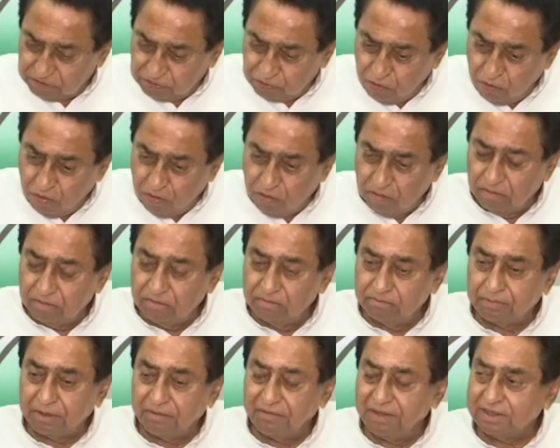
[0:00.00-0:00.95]
जो
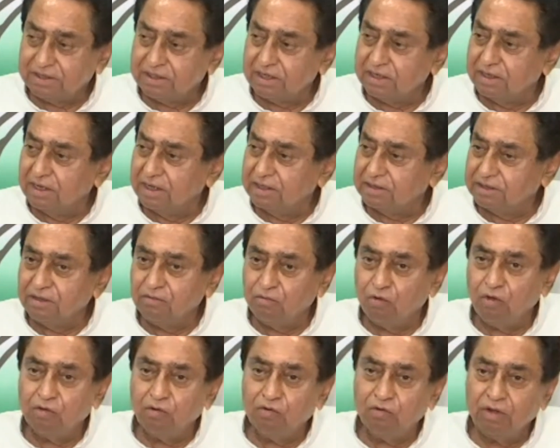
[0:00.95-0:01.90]
पर्यवेक्षक गए थे
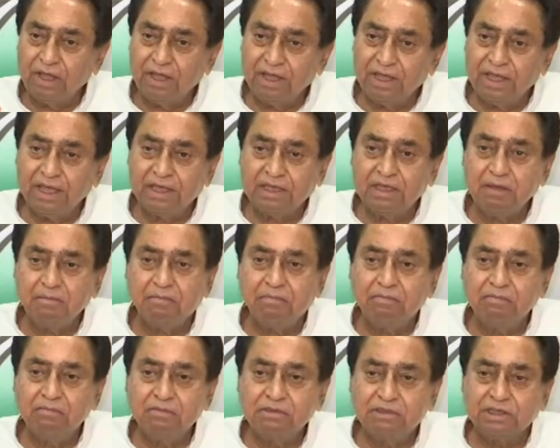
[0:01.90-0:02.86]
वो उन्होंने एक ही
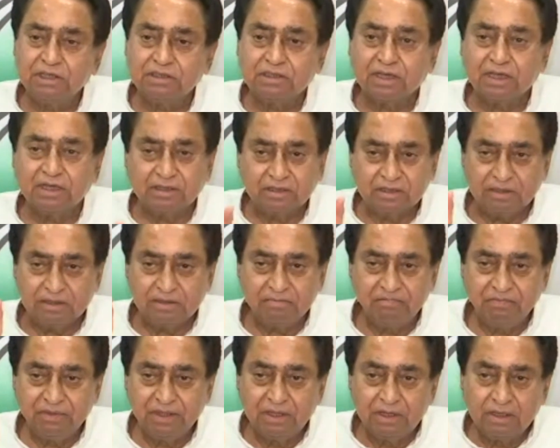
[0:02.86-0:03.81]
चीज कही थी
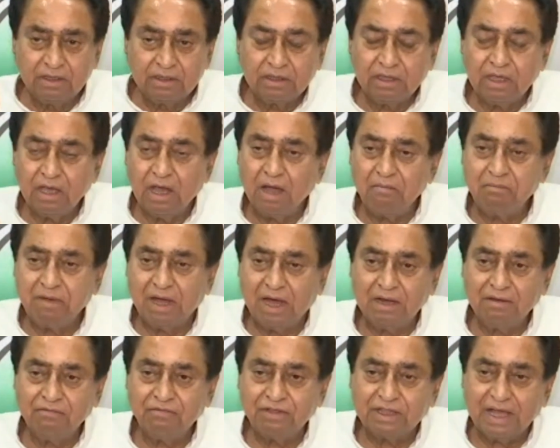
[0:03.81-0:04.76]
कि हम
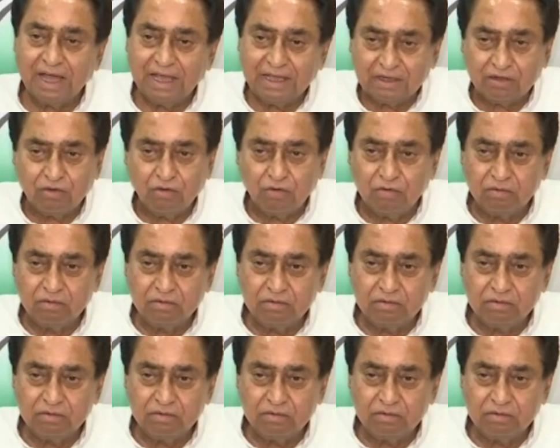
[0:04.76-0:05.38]
हर विधायक को